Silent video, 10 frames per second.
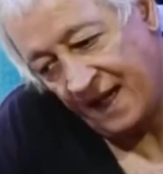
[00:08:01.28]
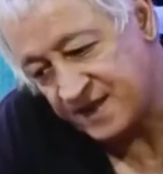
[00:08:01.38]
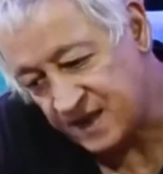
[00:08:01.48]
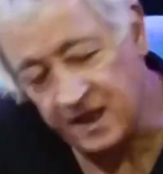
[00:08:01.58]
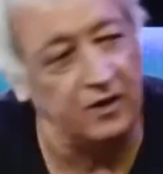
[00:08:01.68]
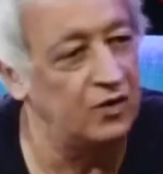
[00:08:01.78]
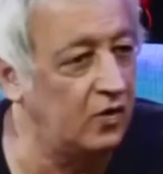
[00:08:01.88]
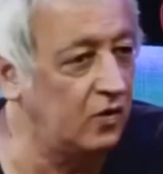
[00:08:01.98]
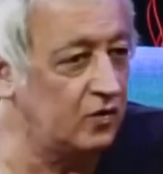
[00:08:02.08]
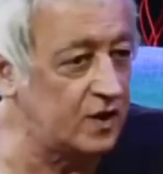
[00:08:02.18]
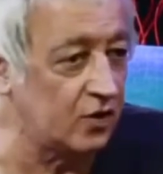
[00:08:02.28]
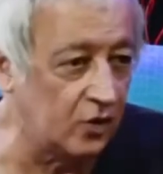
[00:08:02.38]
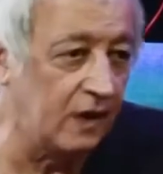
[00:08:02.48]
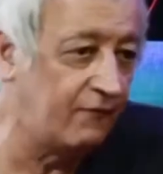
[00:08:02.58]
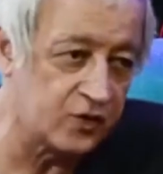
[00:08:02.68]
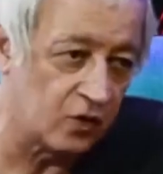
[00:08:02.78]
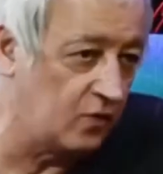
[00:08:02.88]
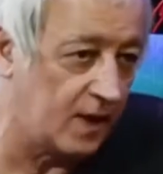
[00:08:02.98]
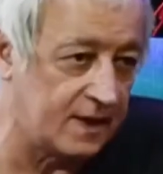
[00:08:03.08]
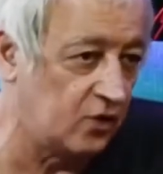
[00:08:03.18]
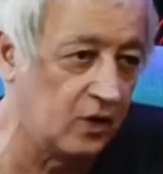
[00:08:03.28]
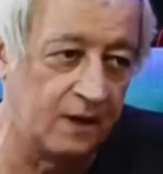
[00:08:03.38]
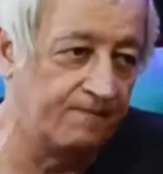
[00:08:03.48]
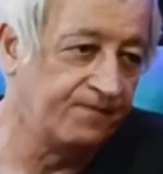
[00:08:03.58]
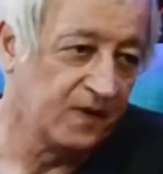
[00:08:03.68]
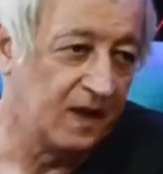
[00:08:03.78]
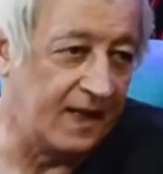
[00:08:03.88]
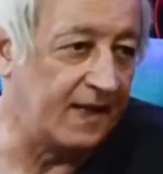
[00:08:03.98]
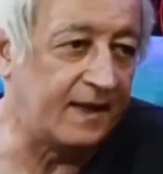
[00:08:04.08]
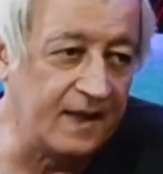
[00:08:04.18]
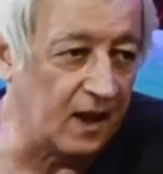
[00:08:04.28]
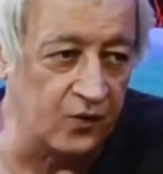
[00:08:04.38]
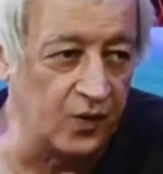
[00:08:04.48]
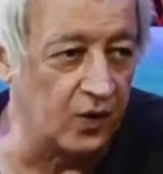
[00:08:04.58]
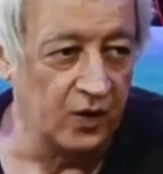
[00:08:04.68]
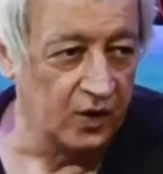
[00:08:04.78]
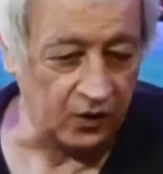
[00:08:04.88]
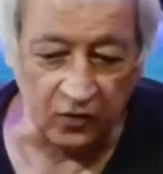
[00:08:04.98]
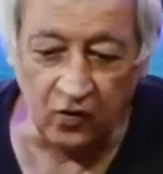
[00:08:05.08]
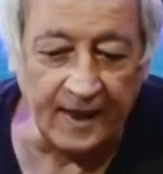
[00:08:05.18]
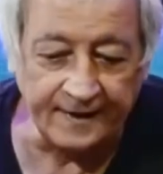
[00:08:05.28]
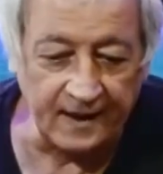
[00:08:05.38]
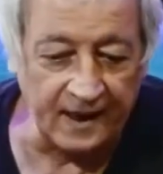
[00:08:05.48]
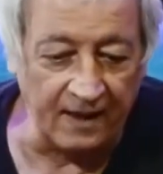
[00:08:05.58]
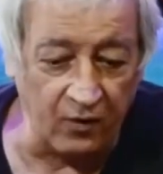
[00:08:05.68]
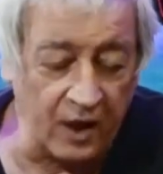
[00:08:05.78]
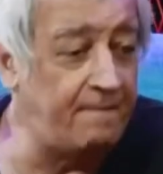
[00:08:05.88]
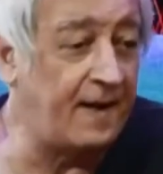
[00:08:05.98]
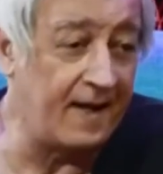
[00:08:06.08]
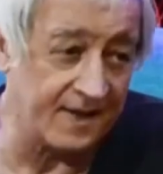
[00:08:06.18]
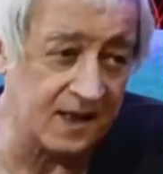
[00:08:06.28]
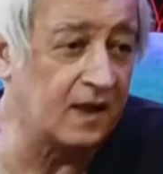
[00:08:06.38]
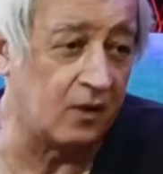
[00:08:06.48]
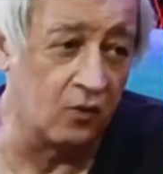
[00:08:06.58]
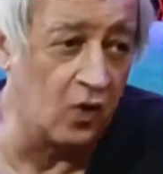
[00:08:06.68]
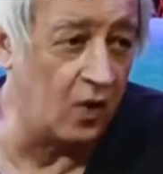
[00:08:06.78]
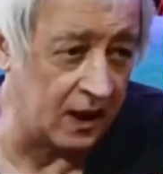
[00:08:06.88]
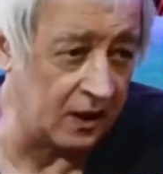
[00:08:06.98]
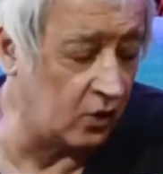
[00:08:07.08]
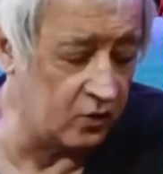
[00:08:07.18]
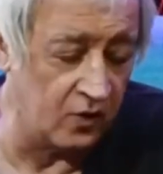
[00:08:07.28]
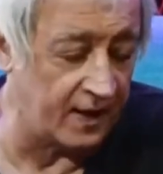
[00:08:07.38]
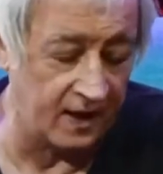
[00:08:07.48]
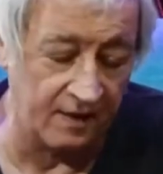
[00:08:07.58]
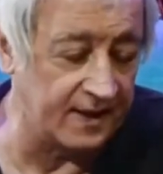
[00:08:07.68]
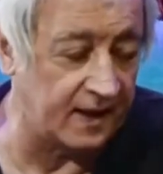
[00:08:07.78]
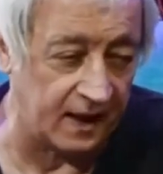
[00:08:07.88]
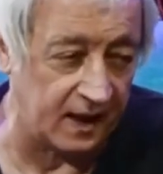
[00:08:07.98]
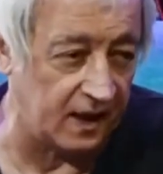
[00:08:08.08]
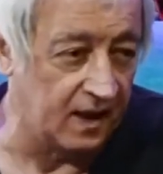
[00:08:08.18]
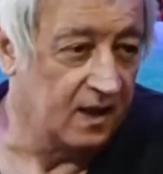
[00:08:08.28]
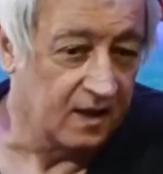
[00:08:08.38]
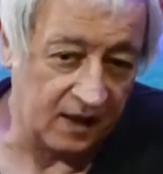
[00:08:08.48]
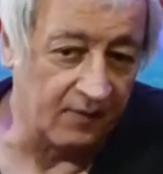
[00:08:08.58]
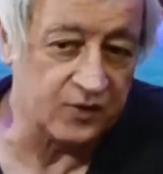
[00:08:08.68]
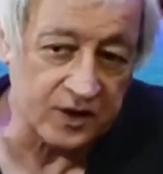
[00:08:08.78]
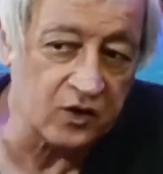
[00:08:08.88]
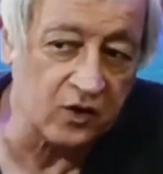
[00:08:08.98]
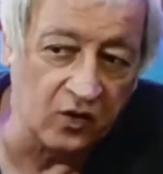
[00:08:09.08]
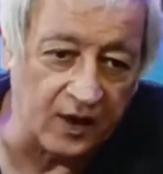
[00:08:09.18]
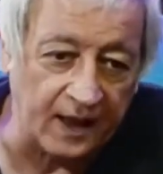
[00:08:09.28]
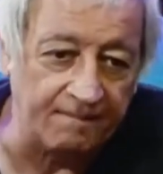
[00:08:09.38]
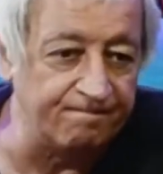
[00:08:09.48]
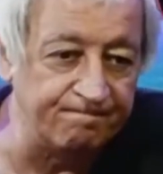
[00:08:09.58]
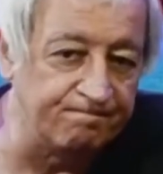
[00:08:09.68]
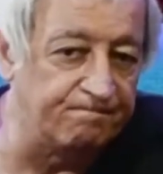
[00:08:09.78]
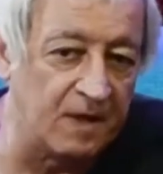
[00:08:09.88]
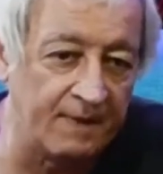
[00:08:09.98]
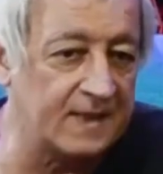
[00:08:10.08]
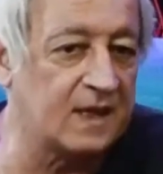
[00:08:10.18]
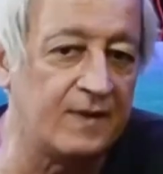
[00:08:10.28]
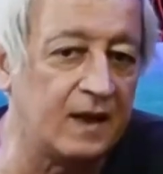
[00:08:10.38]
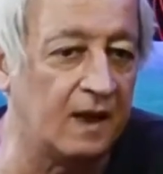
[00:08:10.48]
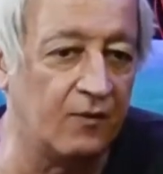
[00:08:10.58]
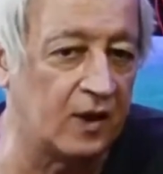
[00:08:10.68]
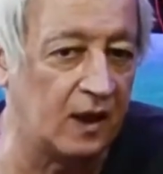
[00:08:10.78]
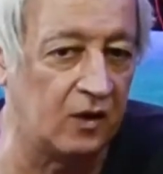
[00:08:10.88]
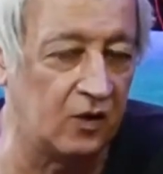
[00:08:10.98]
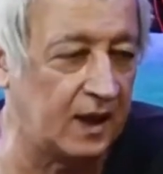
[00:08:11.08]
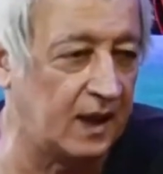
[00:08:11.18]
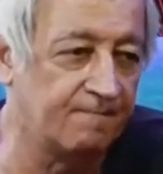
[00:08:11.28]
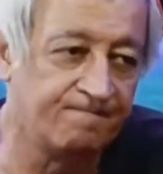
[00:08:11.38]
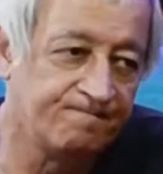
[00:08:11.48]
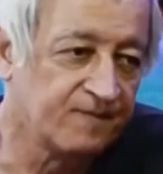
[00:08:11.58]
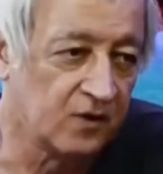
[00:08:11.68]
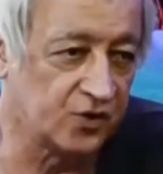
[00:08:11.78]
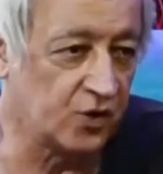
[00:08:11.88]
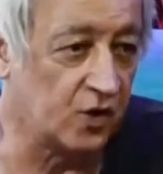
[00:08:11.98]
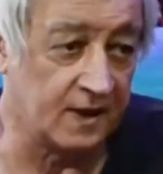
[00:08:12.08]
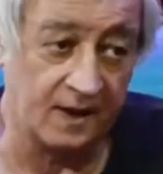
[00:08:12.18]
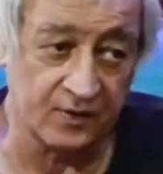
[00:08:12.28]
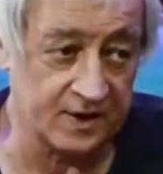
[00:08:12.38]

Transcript: haciendo, ¿cierto? Todo el esfuerzo que uno hace y toda la energía que uno, que uno gasta, digamos, es para hacer que uno, algo que uno verdaderamente quiere. Digamos, eso es lo que me parece a mí, digamos, que es lo que nosotros intentamos